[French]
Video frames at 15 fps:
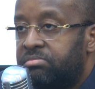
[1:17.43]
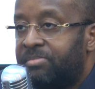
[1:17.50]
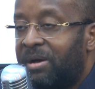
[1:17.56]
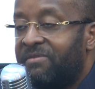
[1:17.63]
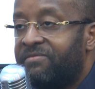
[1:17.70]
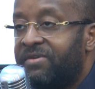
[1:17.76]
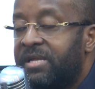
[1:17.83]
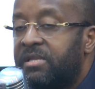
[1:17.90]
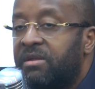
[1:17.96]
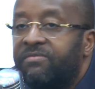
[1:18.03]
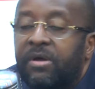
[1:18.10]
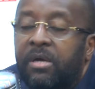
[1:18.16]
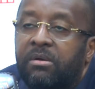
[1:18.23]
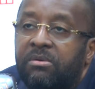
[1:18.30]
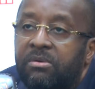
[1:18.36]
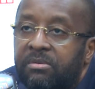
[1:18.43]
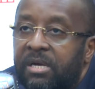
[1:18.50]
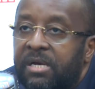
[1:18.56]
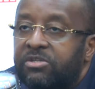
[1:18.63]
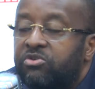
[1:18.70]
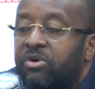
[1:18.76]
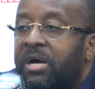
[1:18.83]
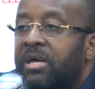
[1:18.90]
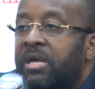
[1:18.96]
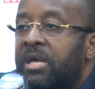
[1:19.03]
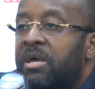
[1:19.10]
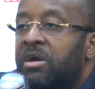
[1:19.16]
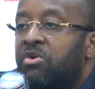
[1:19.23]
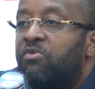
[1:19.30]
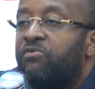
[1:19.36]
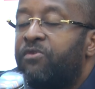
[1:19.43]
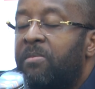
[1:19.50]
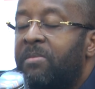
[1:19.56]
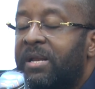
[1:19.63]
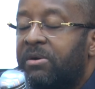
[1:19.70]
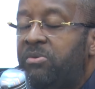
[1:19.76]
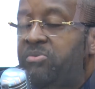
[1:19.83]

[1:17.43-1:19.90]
parfaite, enfin, qu'elle soit conforme à la